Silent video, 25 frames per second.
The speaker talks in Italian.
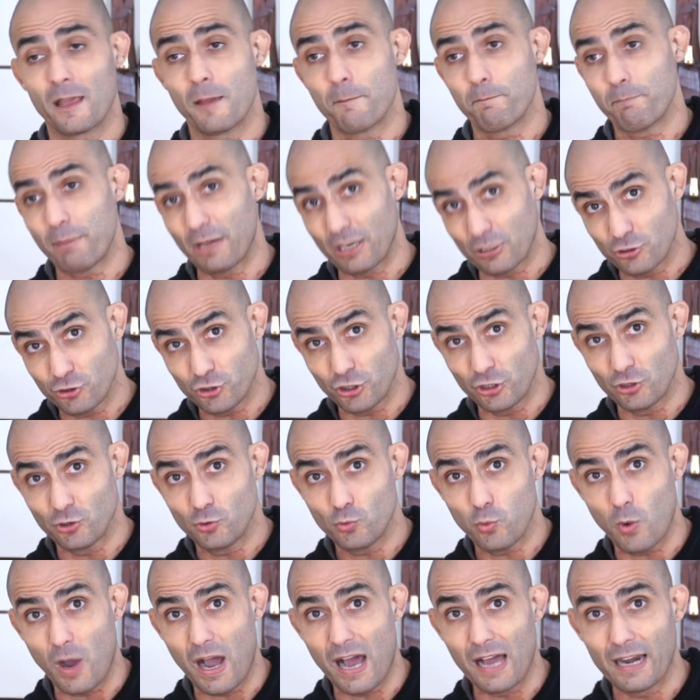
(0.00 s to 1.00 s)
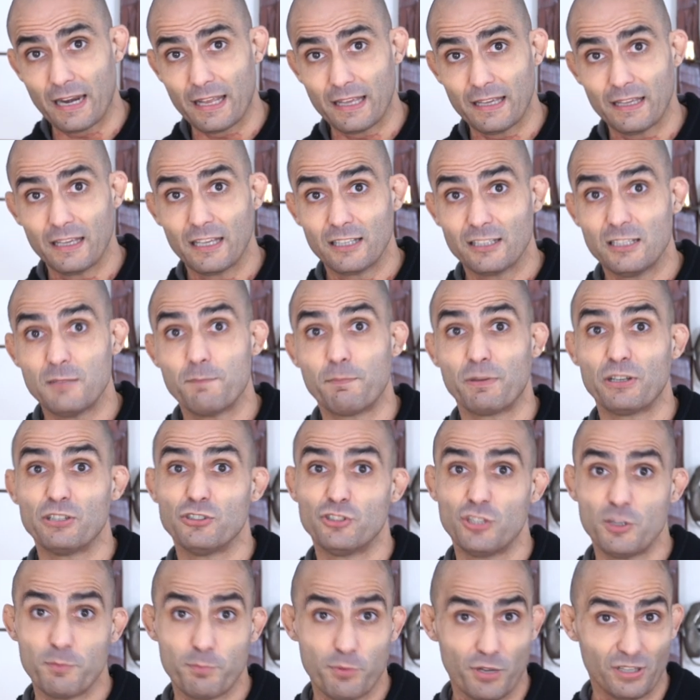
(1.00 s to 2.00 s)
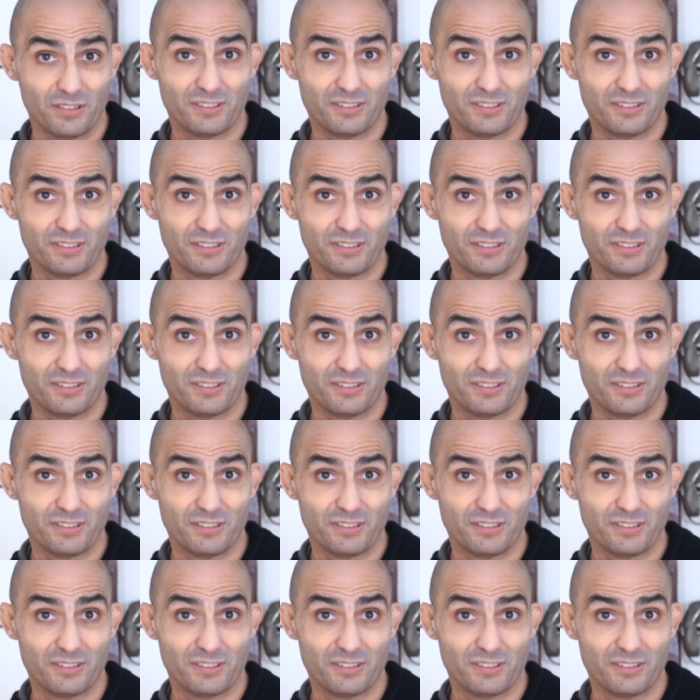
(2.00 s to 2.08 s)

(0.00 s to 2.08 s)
percentuale di principio